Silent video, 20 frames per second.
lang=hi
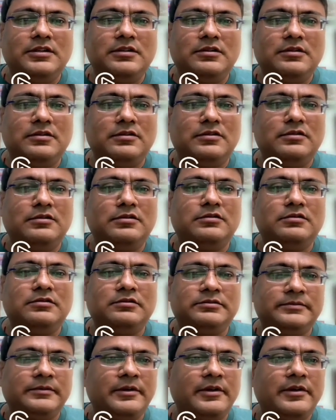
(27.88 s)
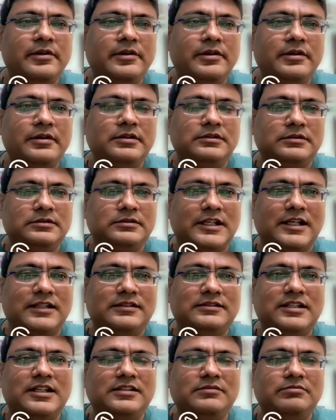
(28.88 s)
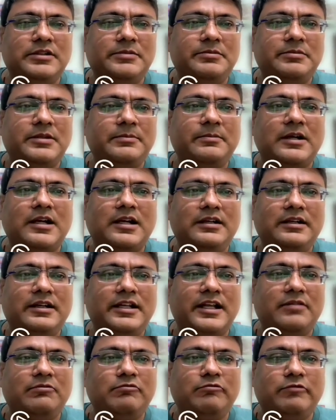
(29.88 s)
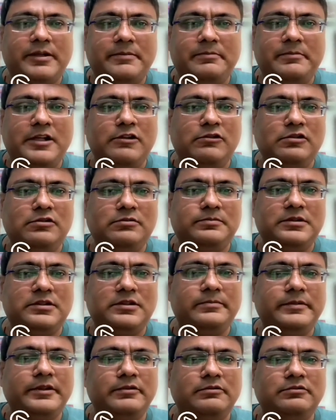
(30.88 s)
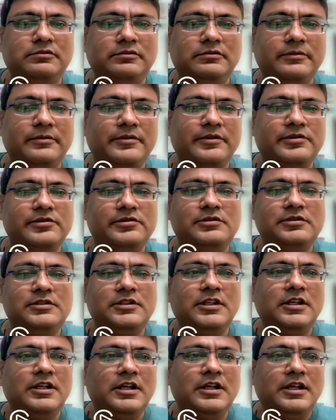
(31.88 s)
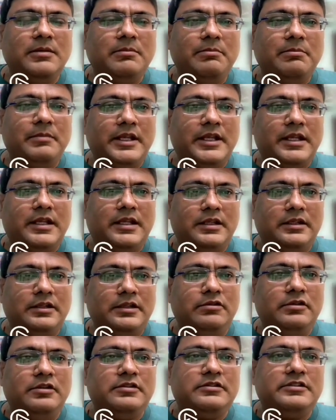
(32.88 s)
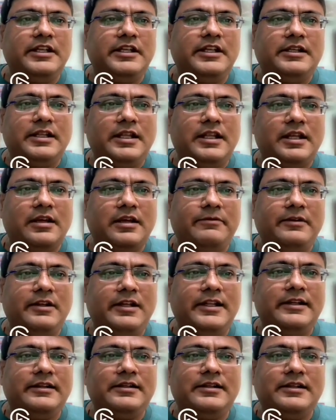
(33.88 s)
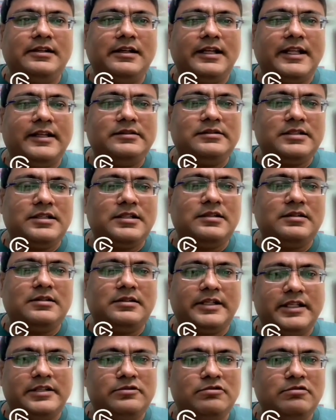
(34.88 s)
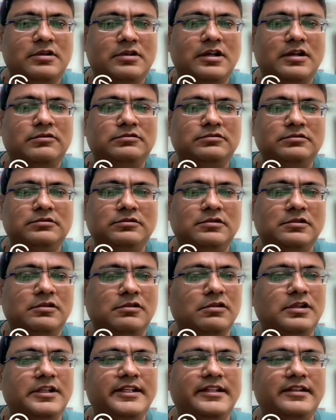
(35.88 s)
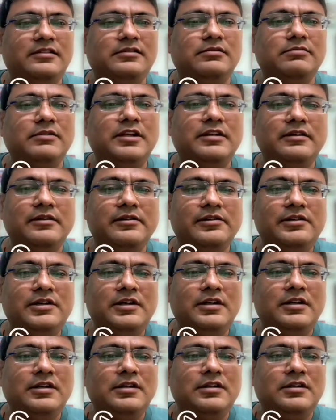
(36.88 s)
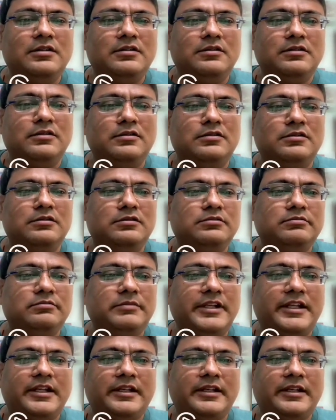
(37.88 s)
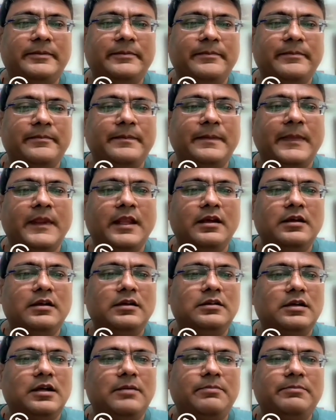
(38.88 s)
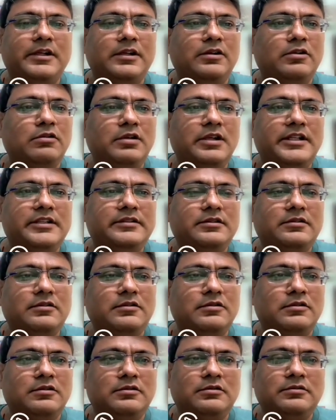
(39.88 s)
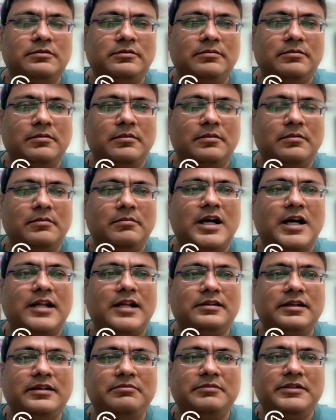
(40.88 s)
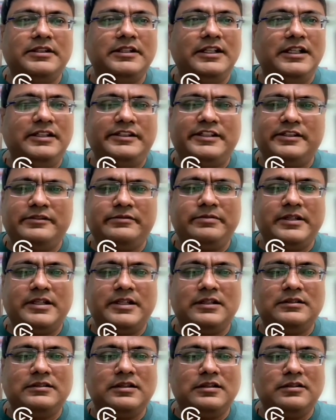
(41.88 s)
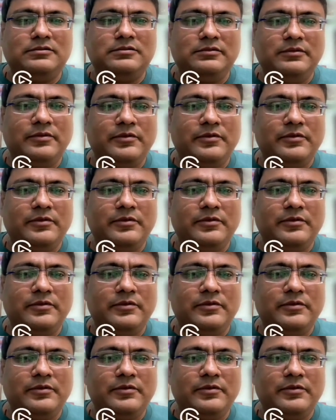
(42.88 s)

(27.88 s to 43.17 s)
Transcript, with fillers: और साथ साथ में मैं पार्ट टाइम वेब डेवलपर भी हूँ मैं यूनिवर्सिटी एफिलिएटेड लेक्चरर रह चुका हूँ कॉलेज में और मैं अपने नॉलेज को बांटने में दिलचस्पी रखता हूँ